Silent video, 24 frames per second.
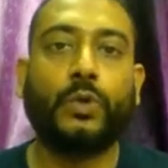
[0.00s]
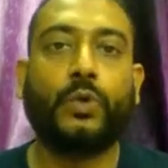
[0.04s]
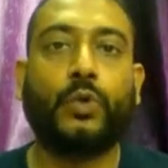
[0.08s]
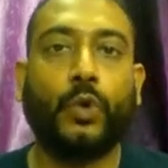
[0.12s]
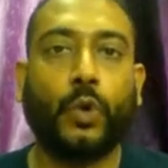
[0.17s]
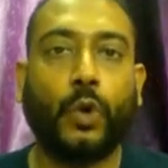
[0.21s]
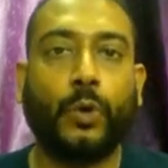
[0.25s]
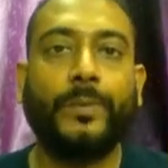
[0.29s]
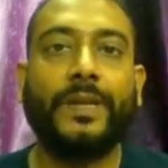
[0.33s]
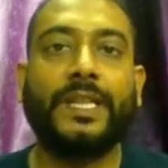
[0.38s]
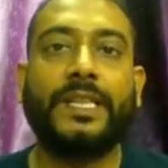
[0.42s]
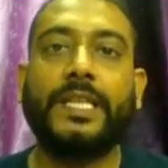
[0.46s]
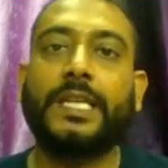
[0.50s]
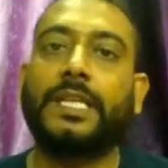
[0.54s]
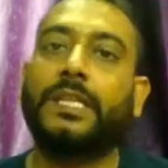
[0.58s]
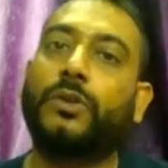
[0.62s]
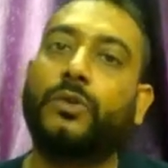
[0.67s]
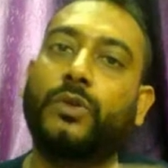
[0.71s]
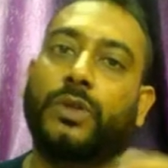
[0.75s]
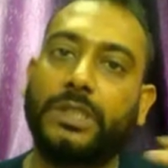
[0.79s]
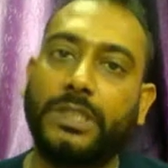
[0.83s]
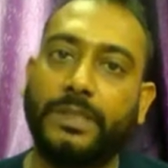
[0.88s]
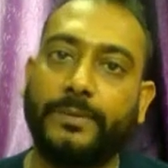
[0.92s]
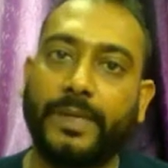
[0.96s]
ক্রোমেতে কি
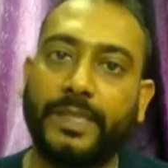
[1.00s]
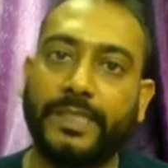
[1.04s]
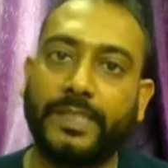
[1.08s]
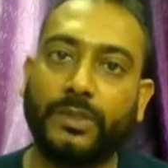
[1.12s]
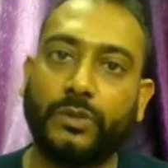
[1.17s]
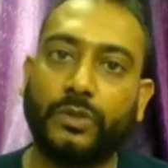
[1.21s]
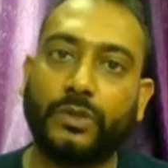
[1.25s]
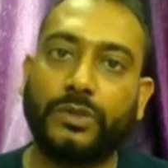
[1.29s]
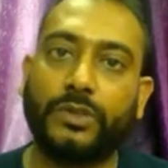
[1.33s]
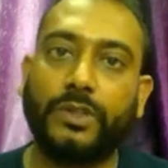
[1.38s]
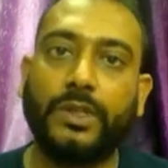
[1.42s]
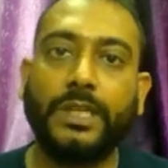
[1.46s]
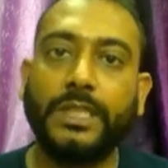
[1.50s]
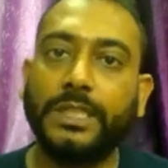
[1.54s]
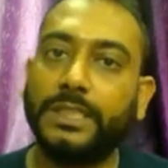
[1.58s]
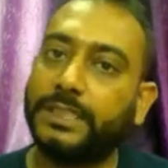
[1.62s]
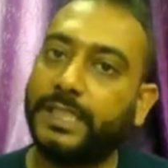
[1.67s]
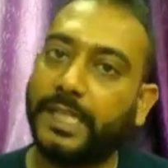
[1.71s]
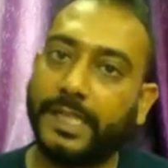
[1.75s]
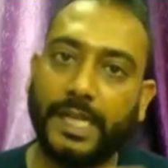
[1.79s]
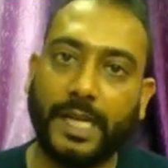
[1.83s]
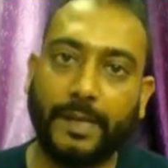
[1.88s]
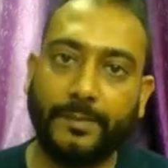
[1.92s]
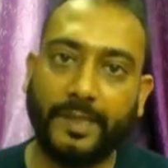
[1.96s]
করে ডিবাগিং করতে হয়
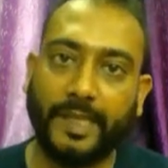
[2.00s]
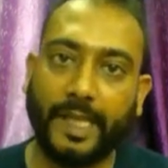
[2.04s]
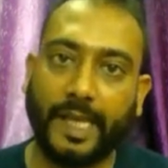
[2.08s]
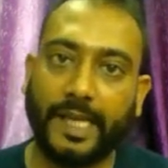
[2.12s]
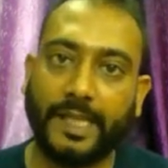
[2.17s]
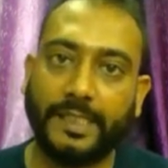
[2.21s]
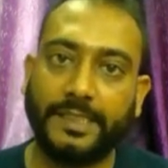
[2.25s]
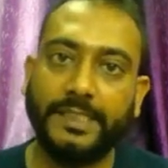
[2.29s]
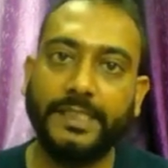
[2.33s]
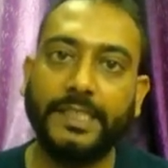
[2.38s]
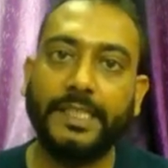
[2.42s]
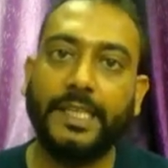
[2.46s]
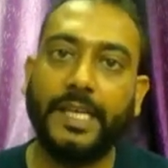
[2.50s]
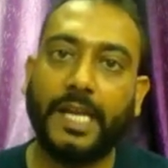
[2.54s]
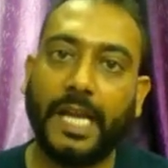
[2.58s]
সেটা আমি দেখাচ্ছি